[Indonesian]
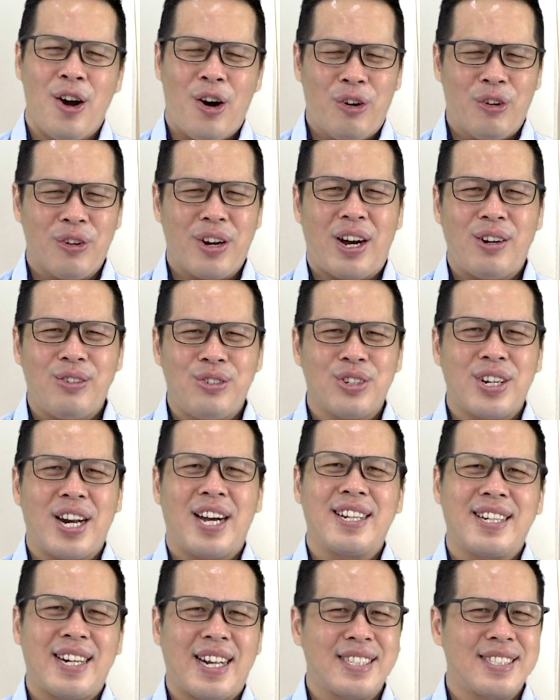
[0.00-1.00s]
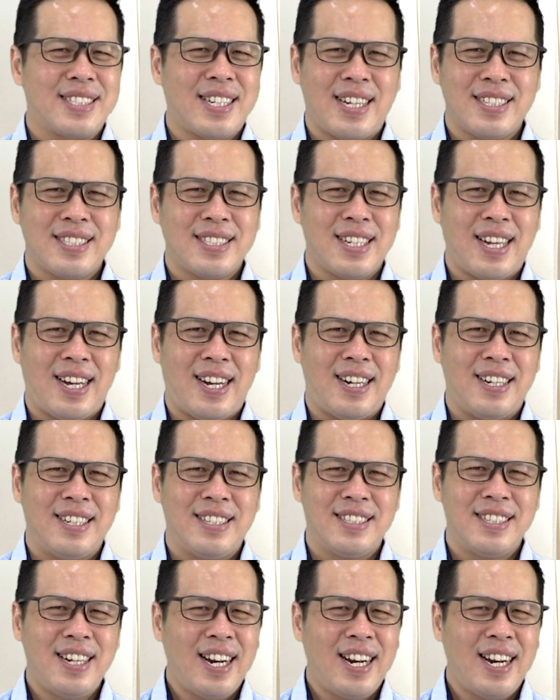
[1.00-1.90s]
orang-orang raksasa